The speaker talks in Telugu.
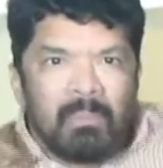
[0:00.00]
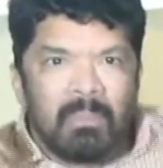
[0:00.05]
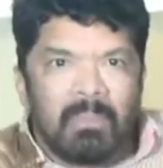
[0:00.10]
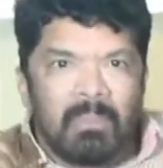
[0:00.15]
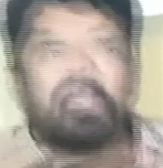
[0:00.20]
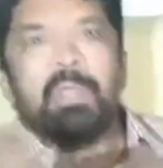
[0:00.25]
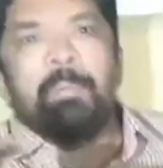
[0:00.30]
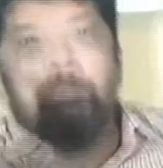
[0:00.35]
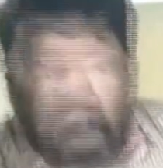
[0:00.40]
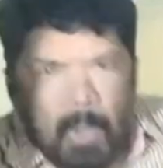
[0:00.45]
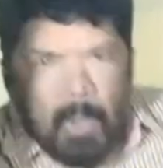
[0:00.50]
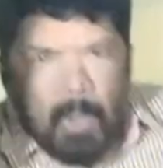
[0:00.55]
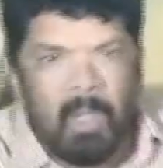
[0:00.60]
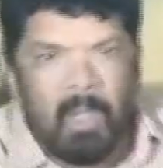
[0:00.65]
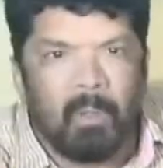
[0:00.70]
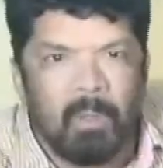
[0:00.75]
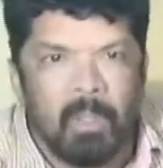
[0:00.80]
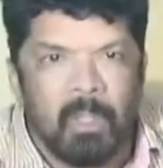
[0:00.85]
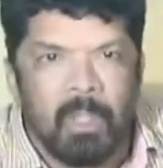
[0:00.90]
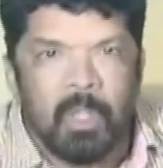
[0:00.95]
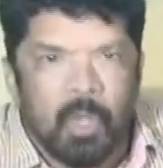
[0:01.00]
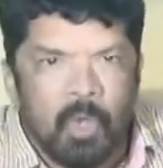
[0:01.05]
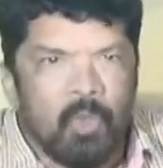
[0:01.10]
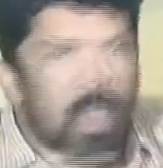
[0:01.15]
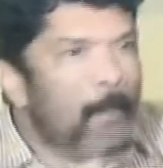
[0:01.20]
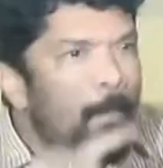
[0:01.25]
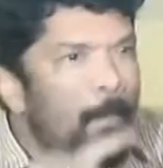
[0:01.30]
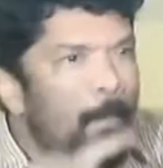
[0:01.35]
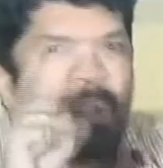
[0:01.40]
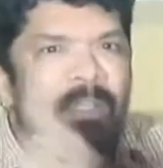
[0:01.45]
సింపుల్
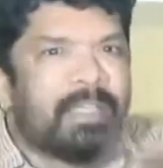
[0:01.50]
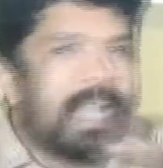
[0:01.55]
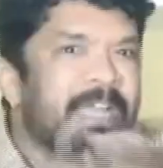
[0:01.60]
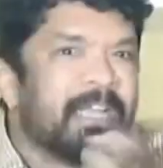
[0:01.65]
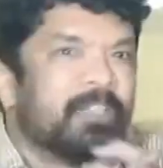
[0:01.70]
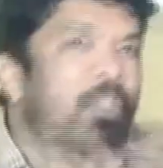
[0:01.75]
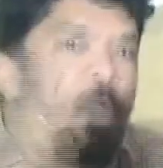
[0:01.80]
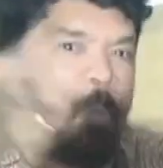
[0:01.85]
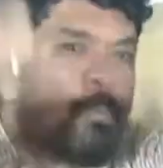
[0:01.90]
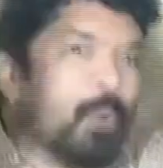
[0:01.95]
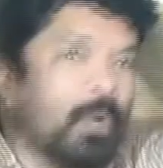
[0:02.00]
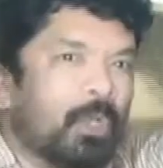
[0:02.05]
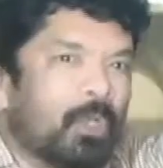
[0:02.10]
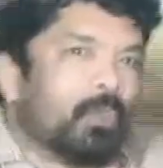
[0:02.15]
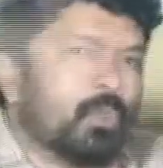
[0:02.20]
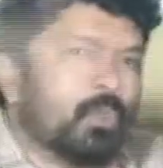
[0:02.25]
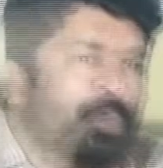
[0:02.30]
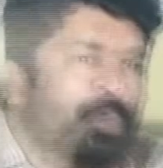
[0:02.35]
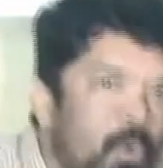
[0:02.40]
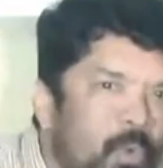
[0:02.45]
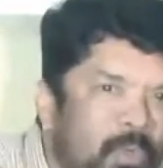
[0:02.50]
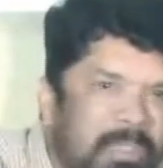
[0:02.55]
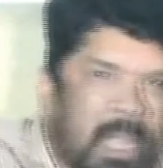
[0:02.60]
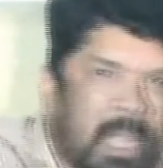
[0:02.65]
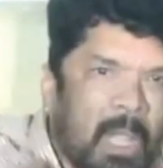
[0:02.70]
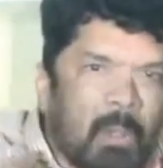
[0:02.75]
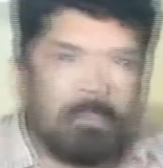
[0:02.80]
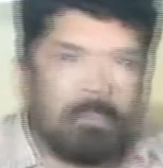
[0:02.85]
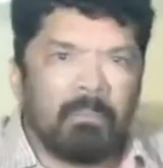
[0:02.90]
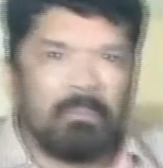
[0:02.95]
నువ్వు ఎప్పుడు జగన్తో పోల్చుకుంటూ
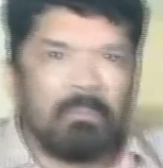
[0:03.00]
ఉంటావు